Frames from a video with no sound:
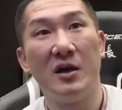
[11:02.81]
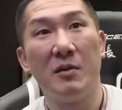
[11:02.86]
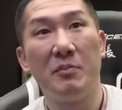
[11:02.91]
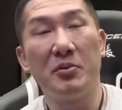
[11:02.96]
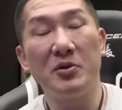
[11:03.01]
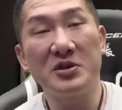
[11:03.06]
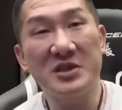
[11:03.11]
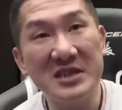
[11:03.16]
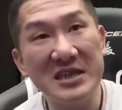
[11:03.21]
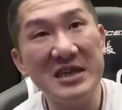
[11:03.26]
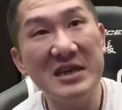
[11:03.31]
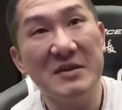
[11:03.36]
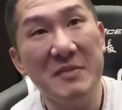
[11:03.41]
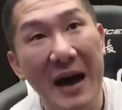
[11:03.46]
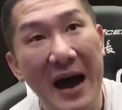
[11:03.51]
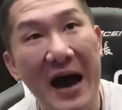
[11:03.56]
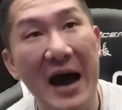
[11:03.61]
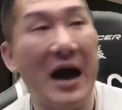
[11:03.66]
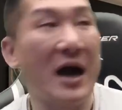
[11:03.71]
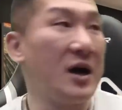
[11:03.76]
不是
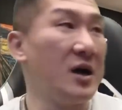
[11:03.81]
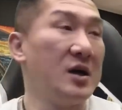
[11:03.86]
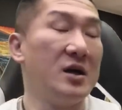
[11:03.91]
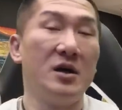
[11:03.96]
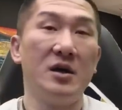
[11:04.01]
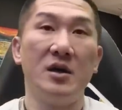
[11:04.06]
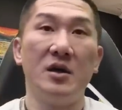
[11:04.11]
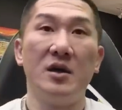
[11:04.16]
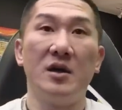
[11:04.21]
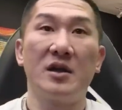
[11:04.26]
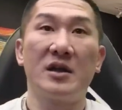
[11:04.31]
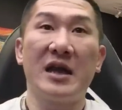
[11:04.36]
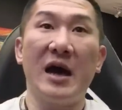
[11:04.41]
啦，他